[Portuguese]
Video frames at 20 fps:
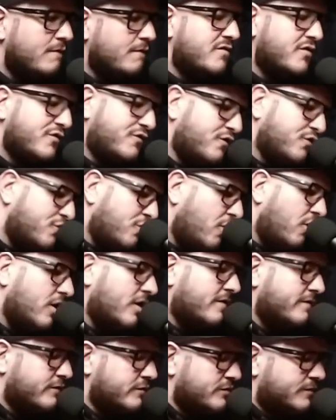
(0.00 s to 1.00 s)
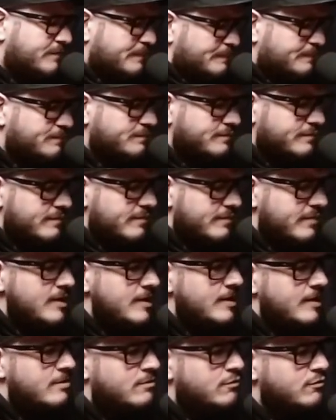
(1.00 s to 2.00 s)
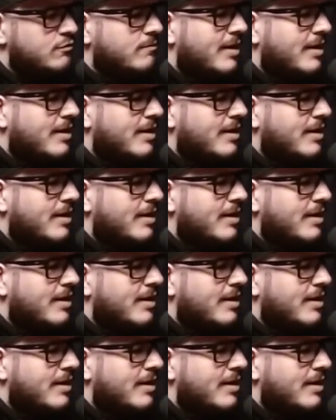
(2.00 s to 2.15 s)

foi ver os fotógrafos e